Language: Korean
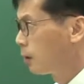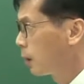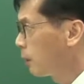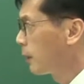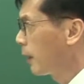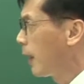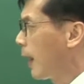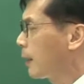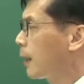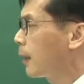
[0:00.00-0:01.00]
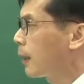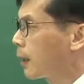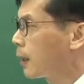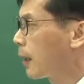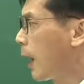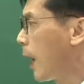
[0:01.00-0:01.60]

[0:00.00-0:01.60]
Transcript: 여러분 얘는 알칼리에 약하니까